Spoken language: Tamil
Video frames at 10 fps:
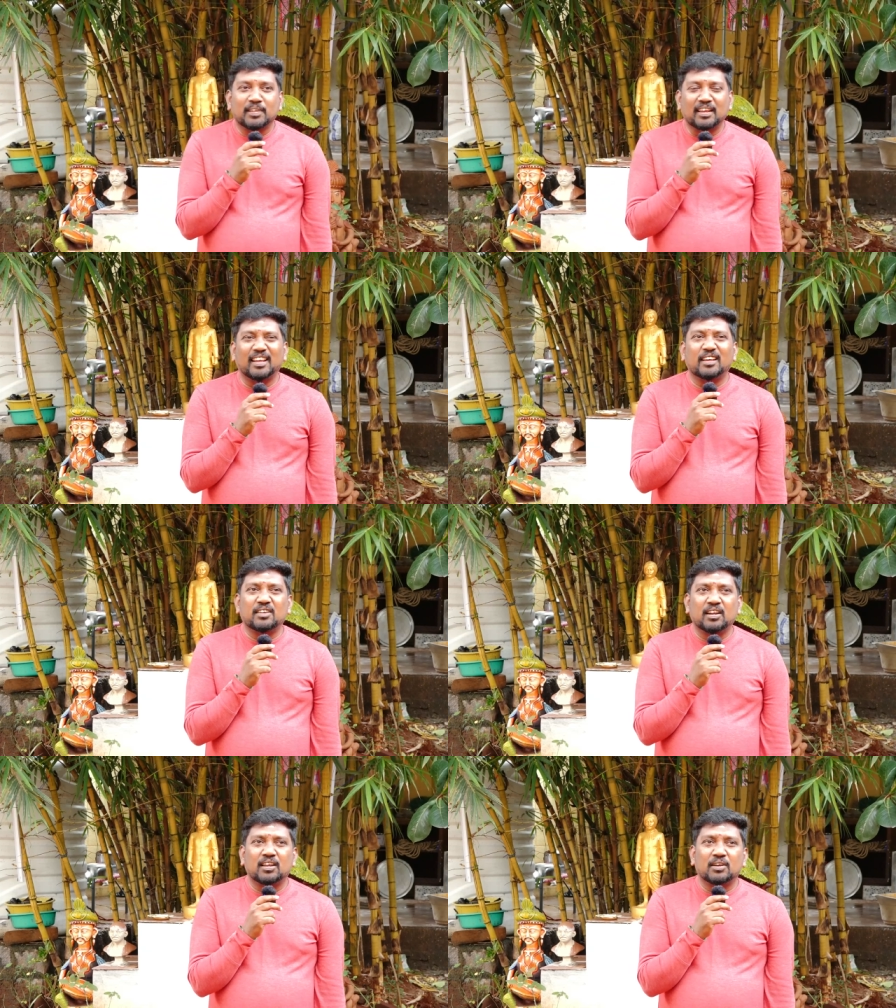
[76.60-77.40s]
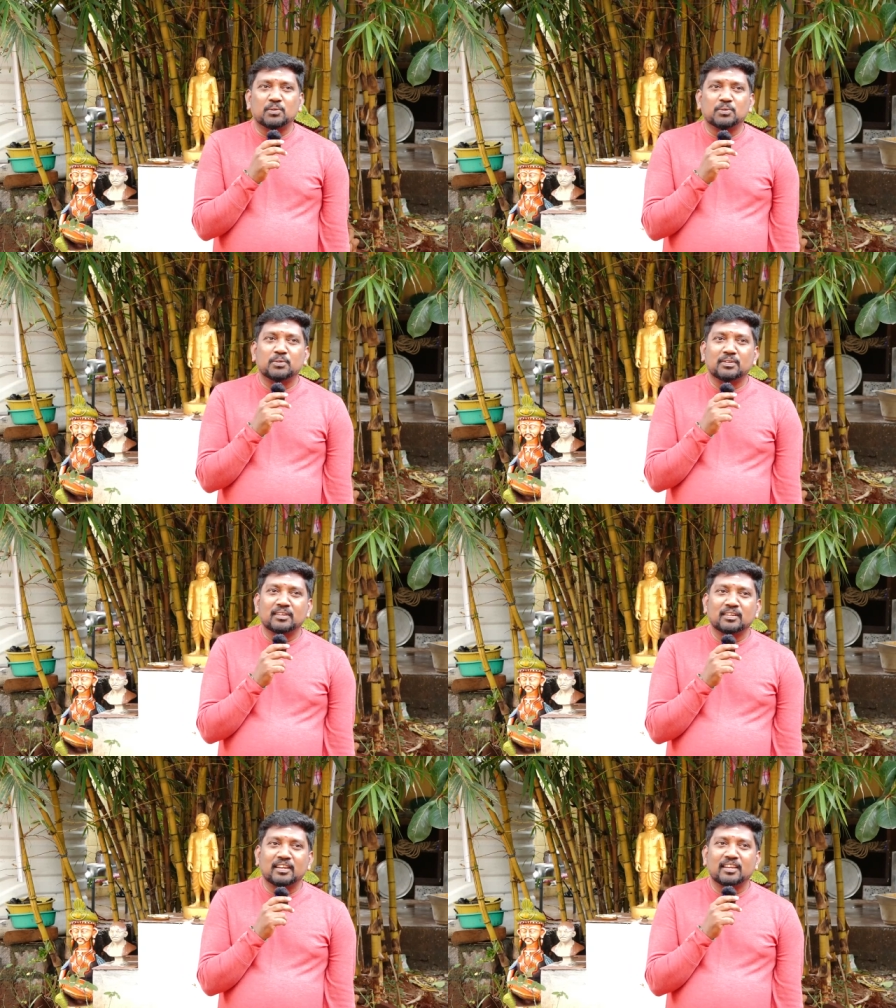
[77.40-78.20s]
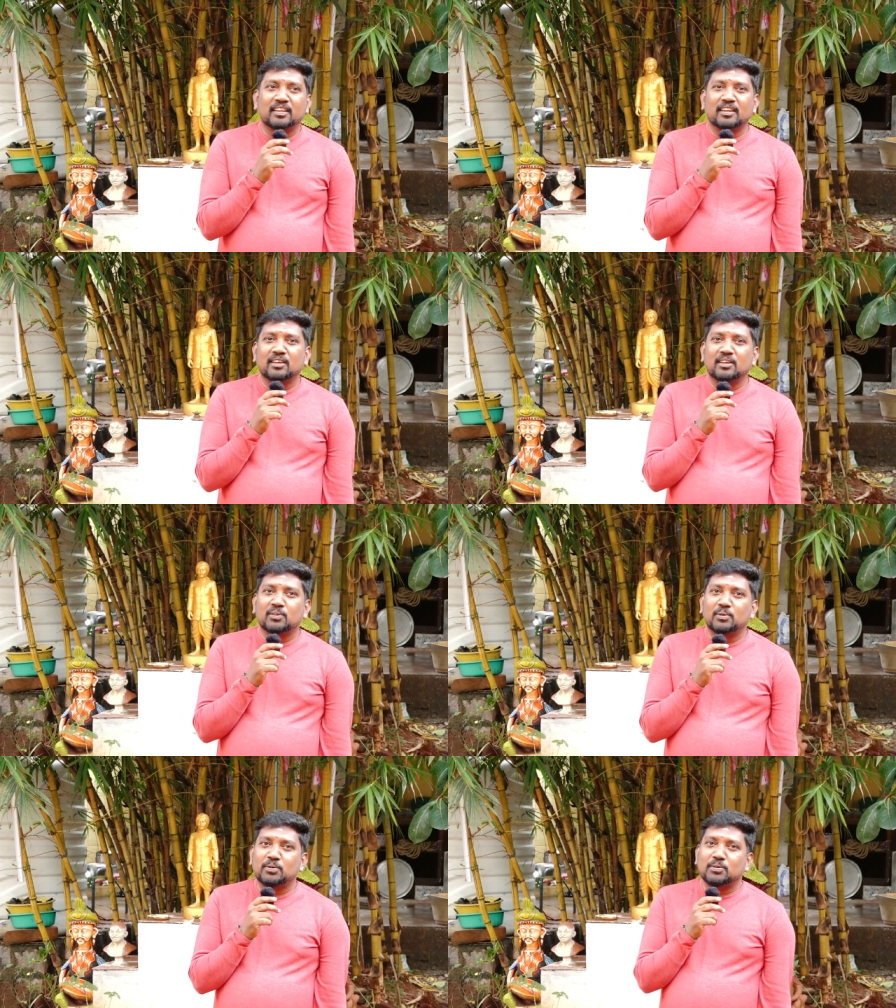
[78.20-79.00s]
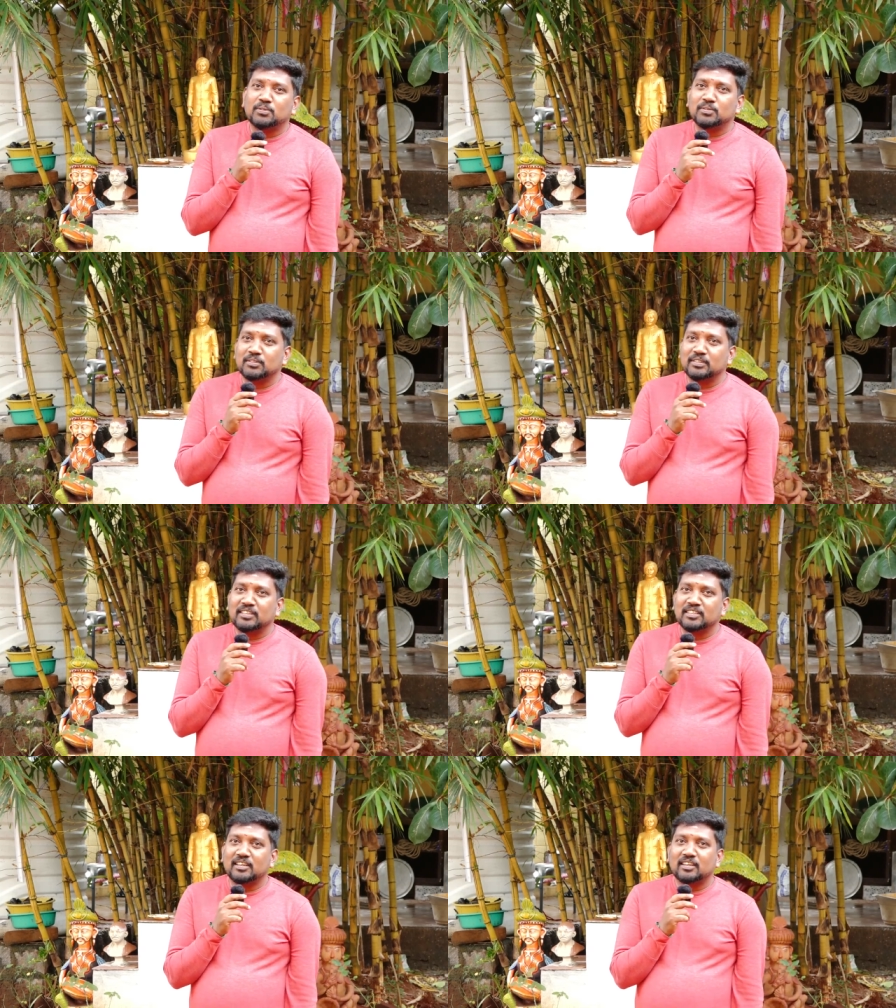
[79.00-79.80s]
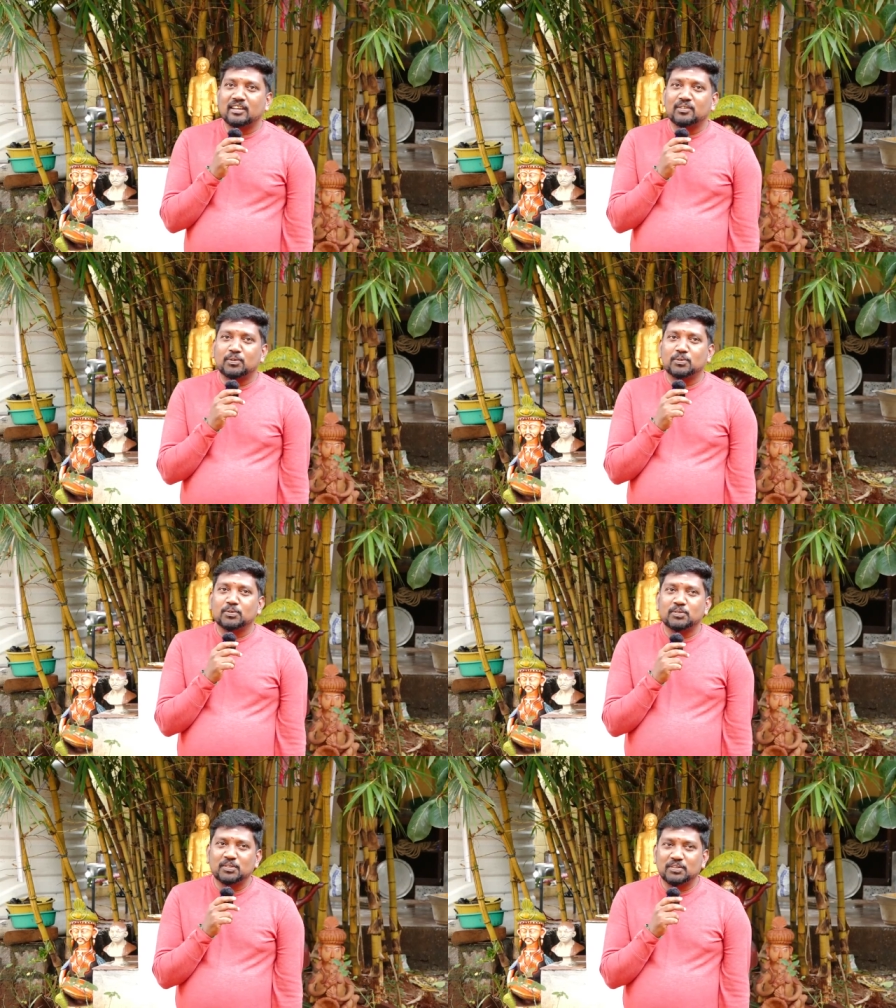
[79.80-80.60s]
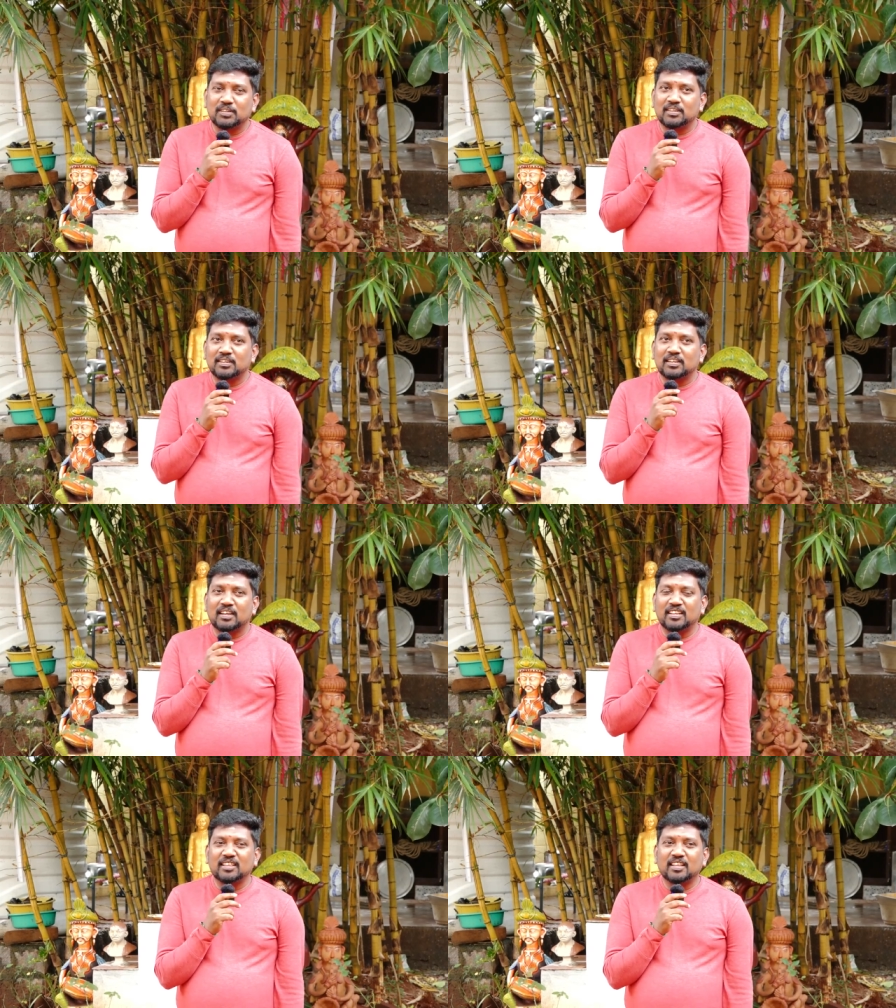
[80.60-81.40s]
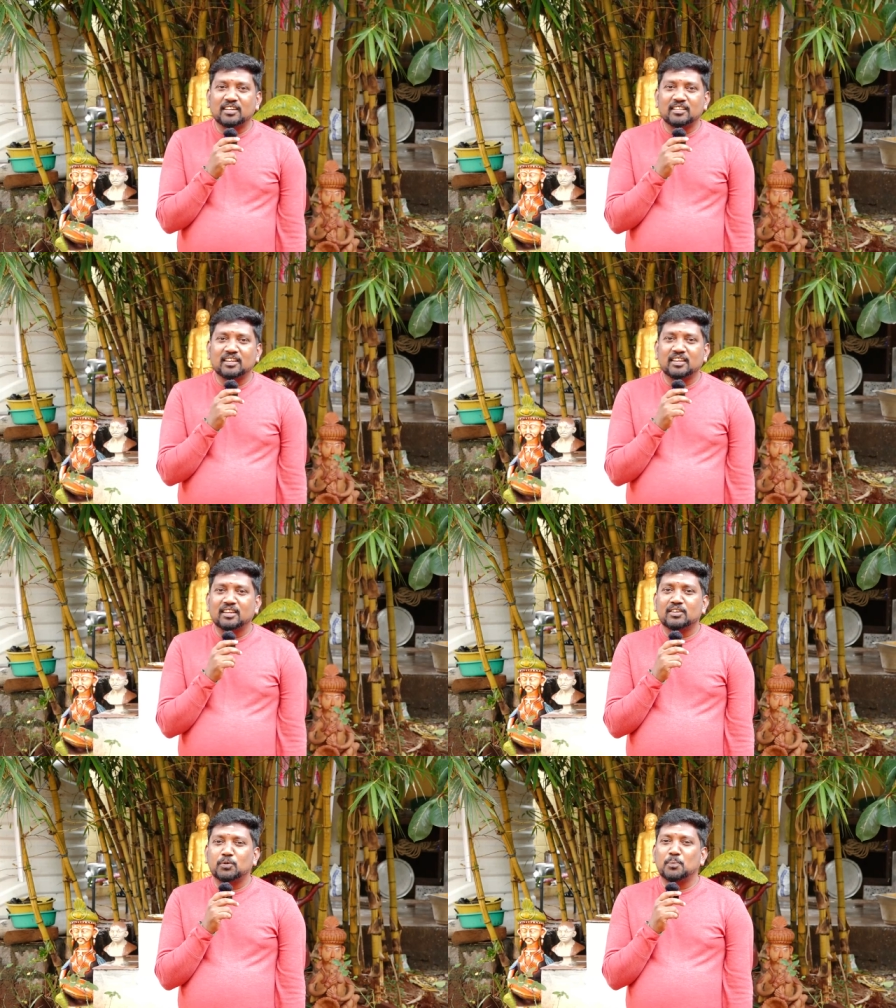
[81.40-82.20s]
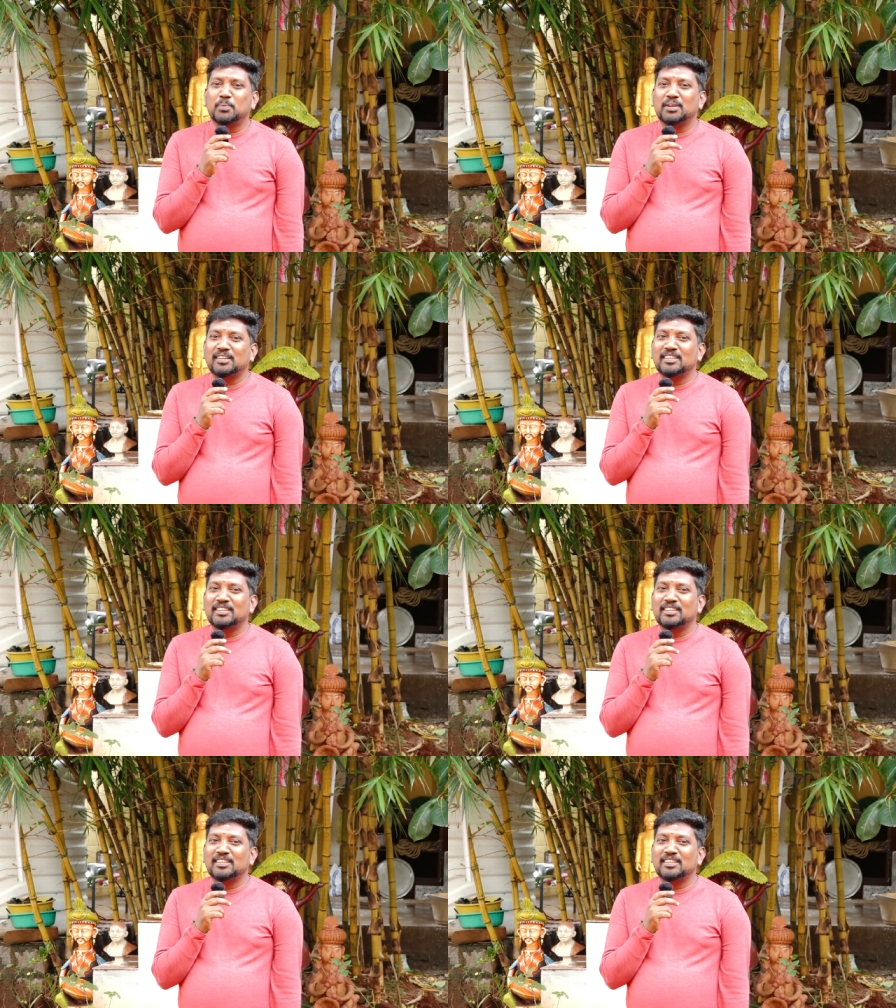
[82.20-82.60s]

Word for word: எல்லோரும் நல்லா இருக்கணும்னு நினைக்கிற ஒரு இது தான் அவருக்கும் அதே தாட்டு தான் எனக்கு ரொம்ப